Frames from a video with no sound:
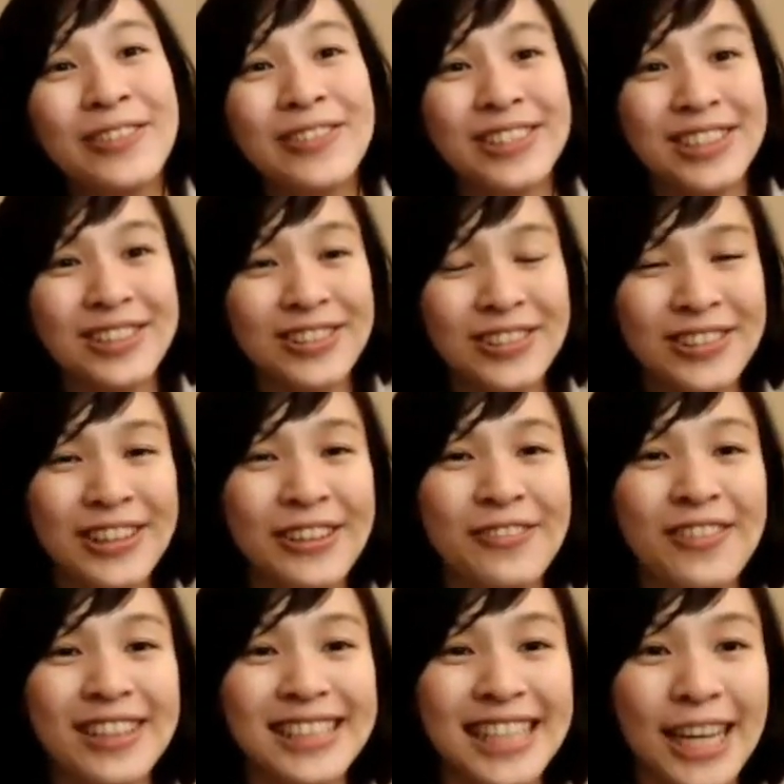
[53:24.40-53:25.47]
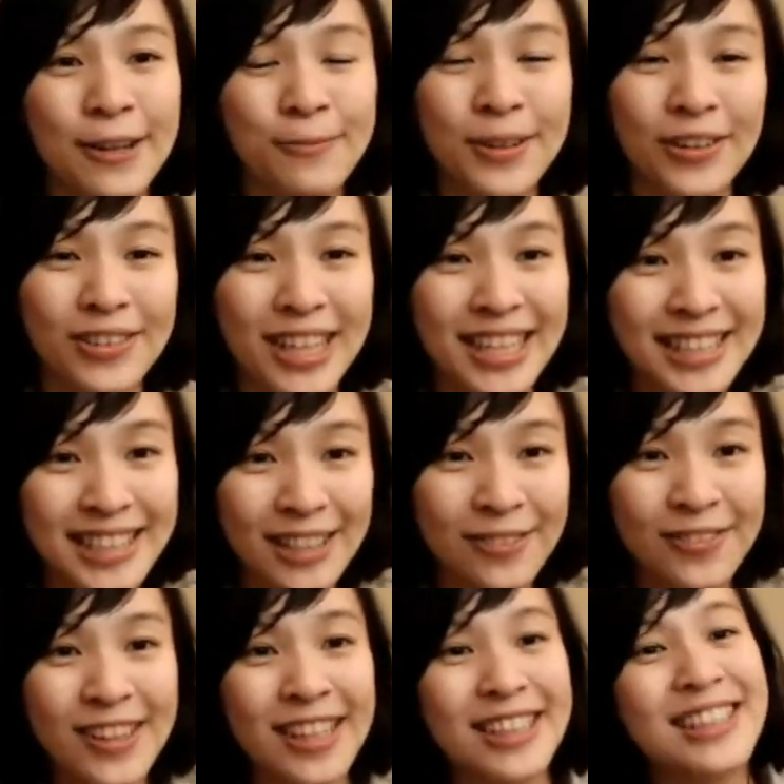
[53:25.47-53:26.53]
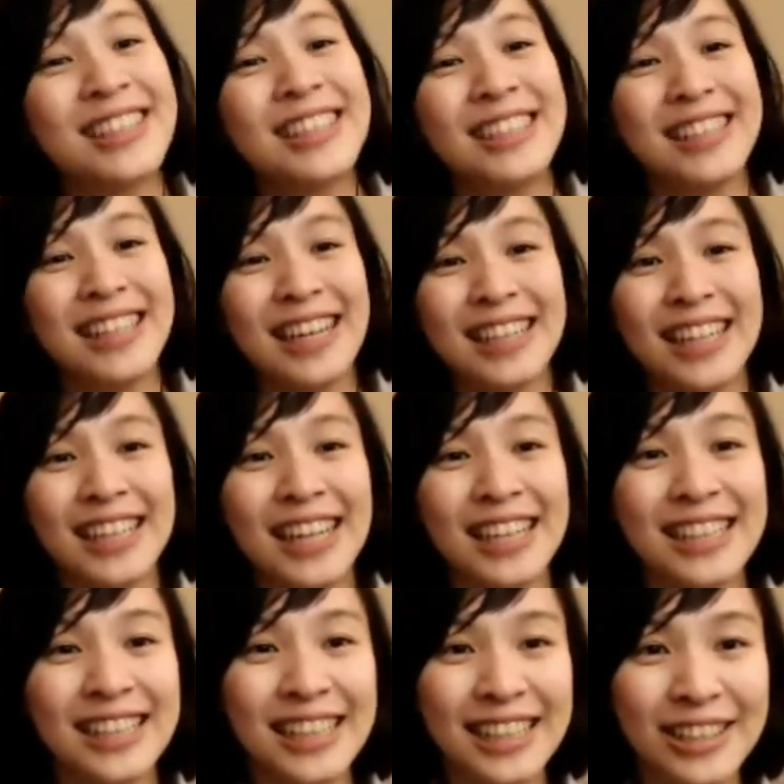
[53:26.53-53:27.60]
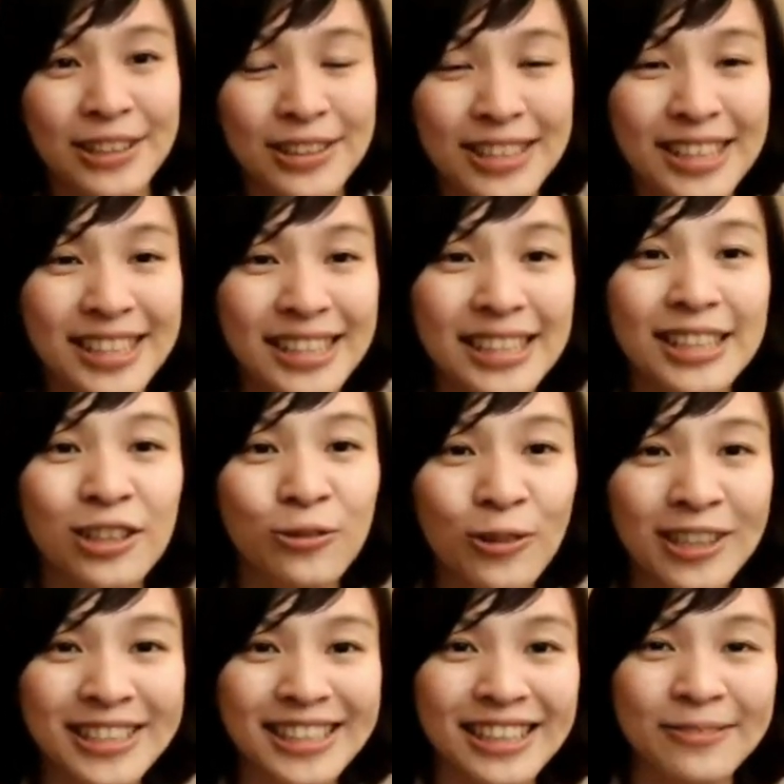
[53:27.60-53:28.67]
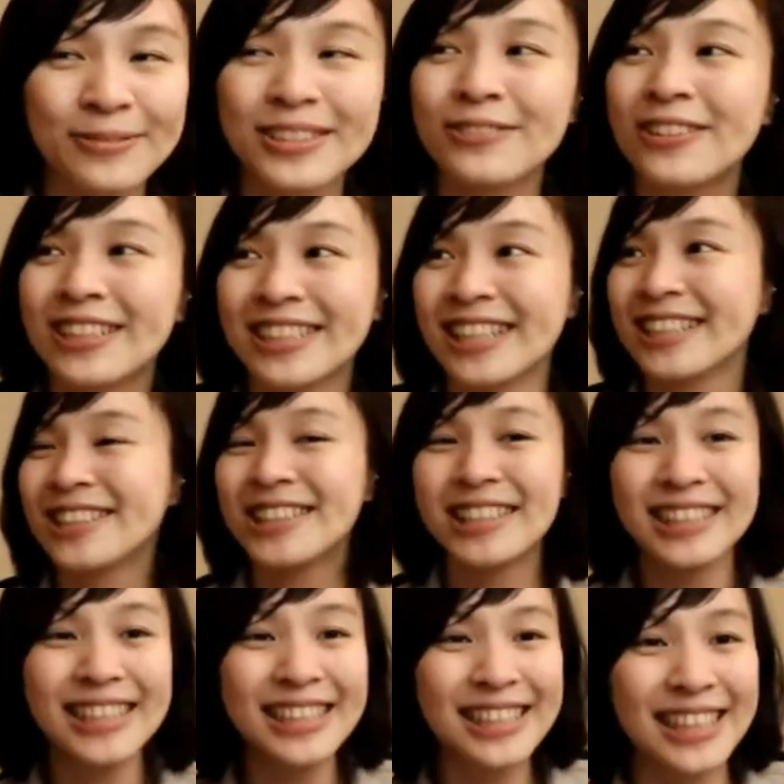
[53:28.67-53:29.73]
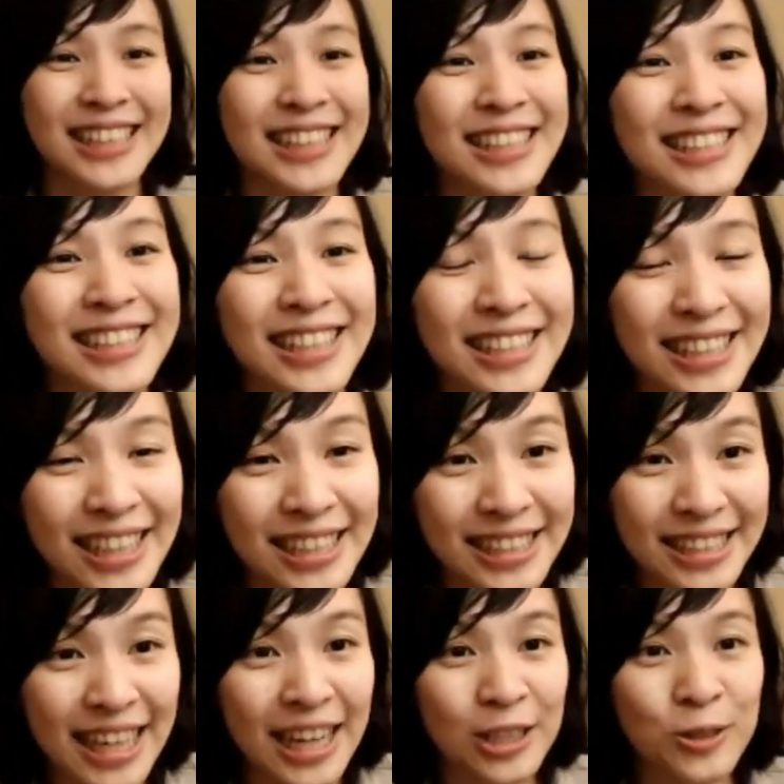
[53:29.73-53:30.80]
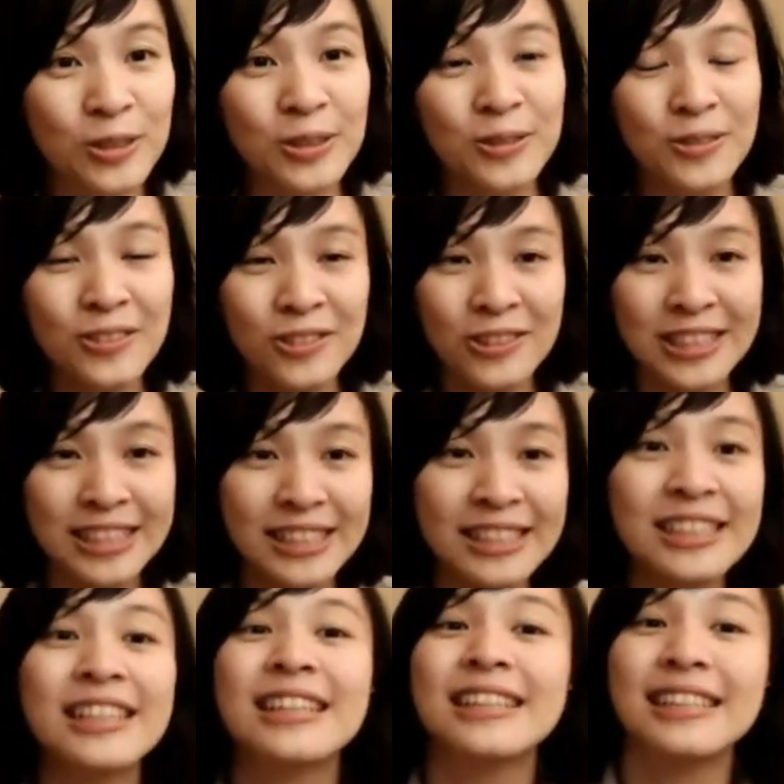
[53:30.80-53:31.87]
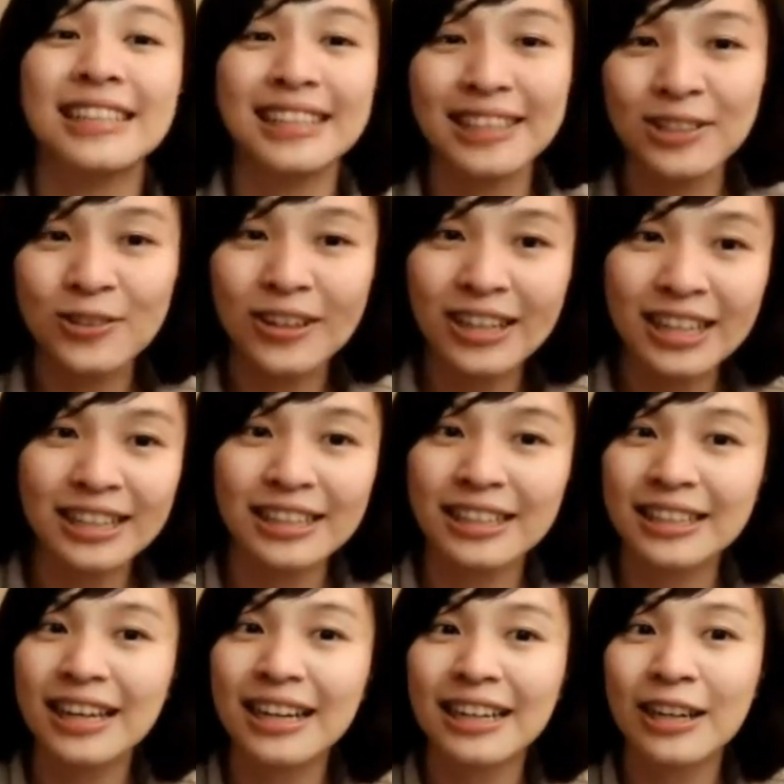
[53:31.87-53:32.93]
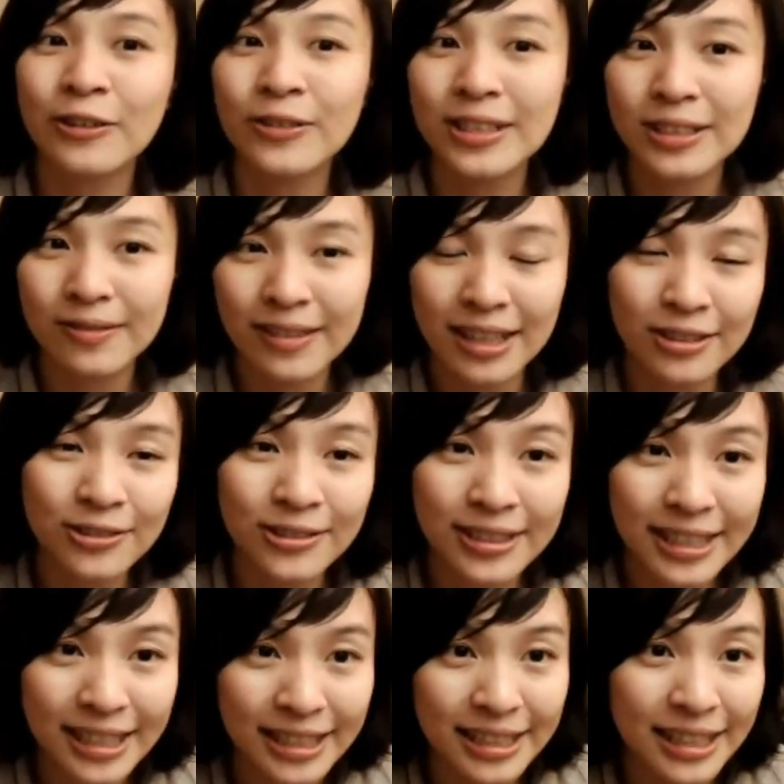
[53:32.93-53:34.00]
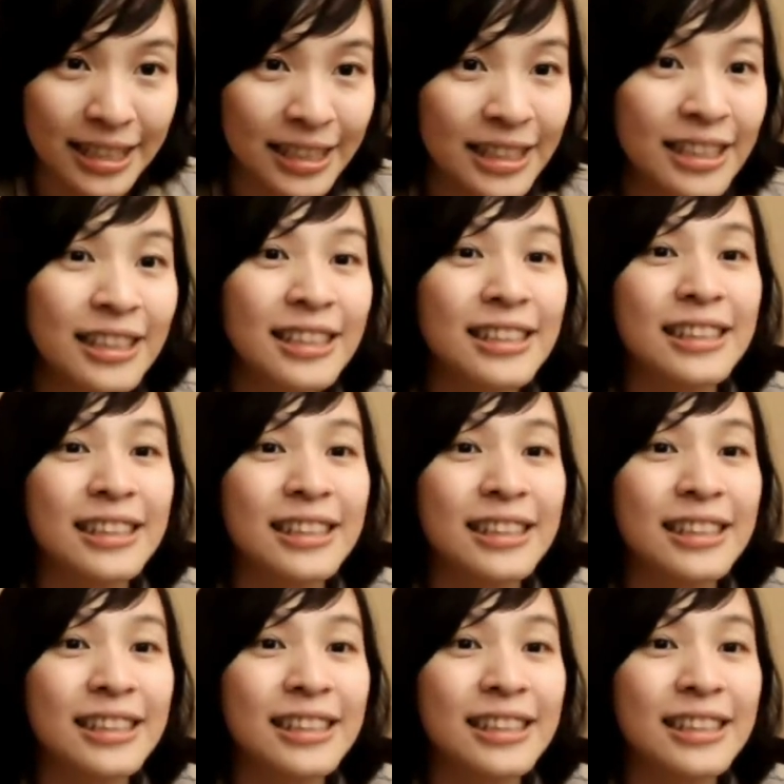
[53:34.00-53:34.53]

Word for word: 我就会放在表单上面，那大家可以尽情的妄想，不是妄想，只是尽情的想象一下，就是如果是你的专案，你大概会怎么样去进行？